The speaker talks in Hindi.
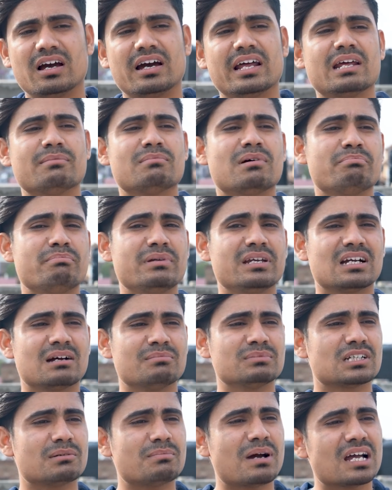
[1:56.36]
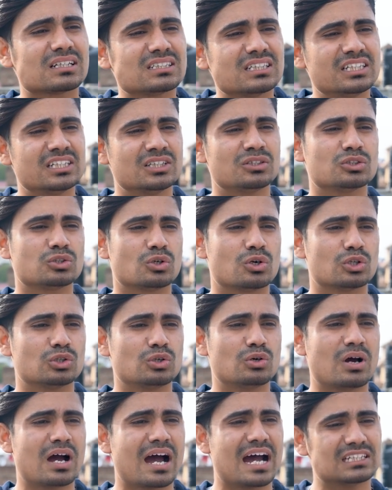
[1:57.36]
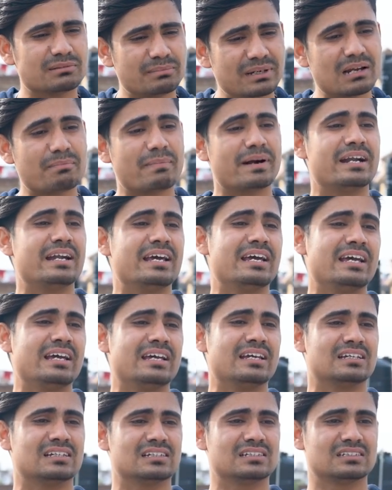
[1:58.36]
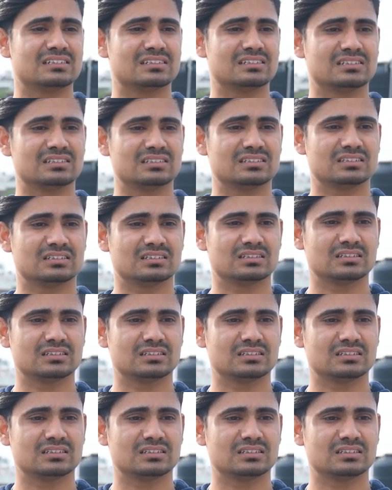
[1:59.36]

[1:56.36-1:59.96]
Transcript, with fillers: अरे मम्मी कम से कम आज के दिन तो छोड़ दो आज मेरा बर्थडे बर्थडे है